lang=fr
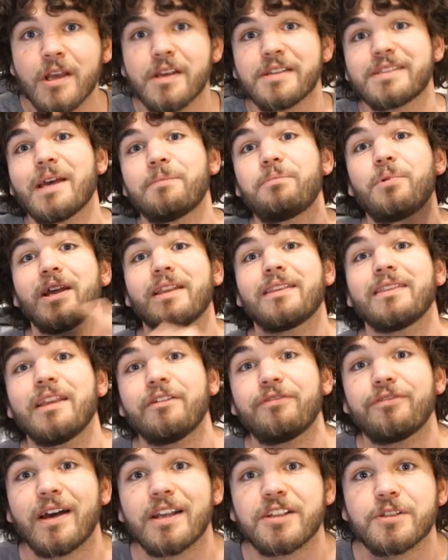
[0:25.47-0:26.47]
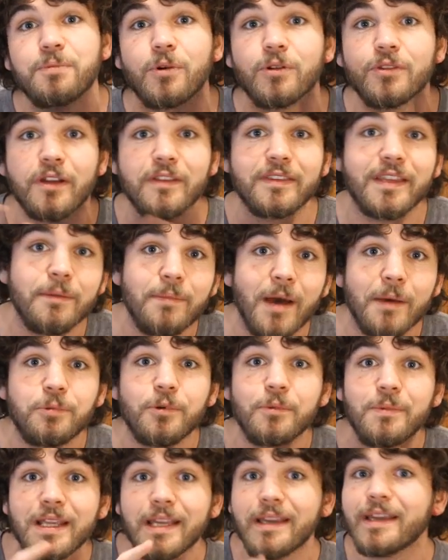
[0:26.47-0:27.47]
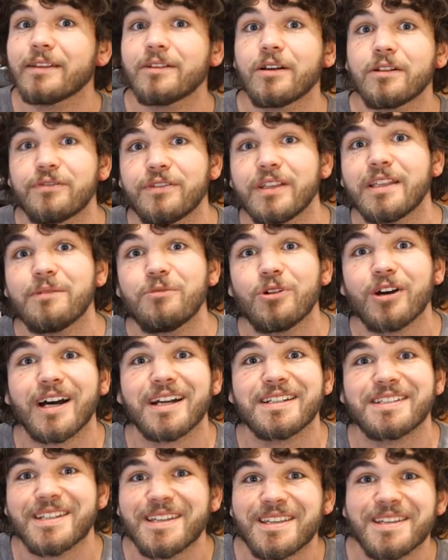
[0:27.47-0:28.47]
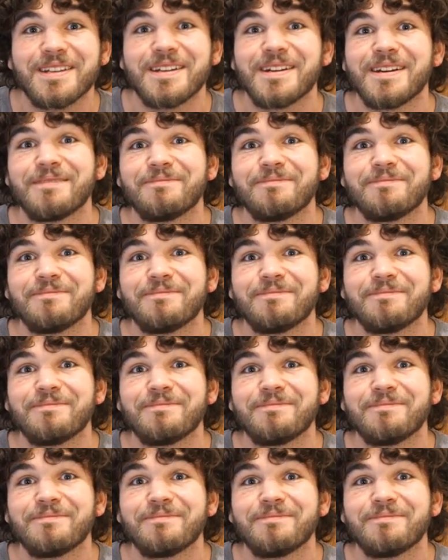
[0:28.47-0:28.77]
ça peut être néfaste pour notre débat public et notre vie démocratique.